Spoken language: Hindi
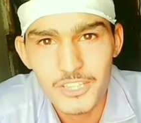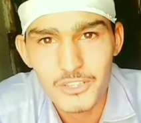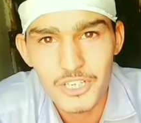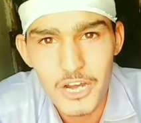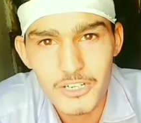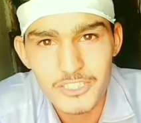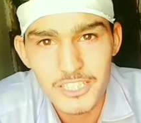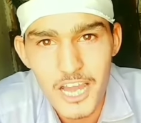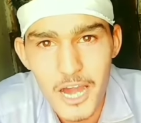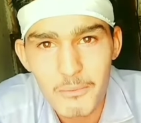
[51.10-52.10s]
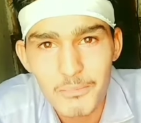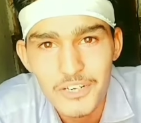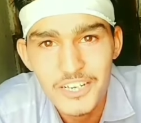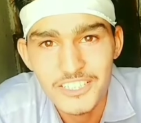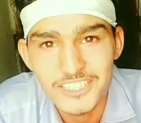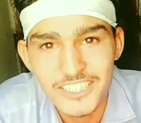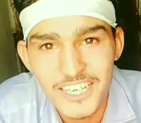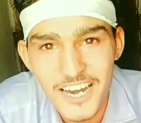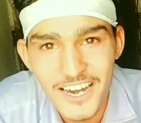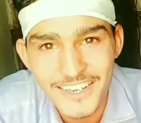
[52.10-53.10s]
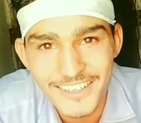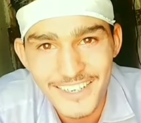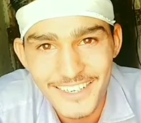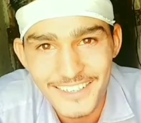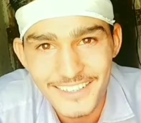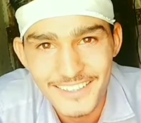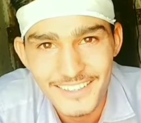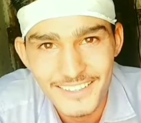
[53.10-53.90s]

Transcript: मुझे तो राहुल जी आप पर हंसी आ रही है